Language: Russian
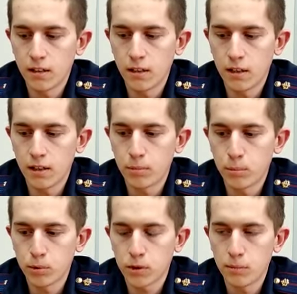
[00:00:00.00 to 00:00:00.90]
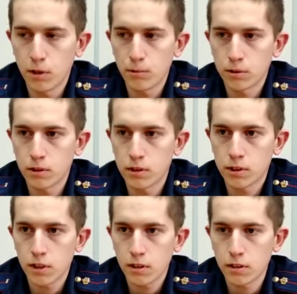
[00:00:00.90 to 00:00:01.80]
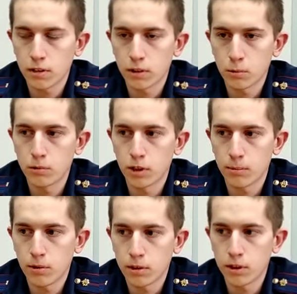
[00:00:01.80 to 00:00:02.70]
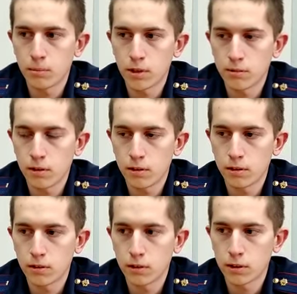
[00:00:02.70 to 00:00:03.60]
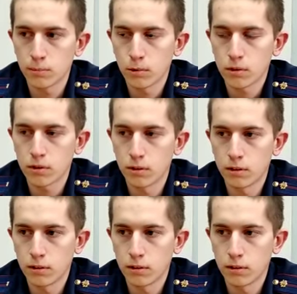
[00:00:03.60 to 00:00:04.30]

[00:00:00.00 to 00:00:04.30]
А после моего задержания сотрудники полиции произвели досмотр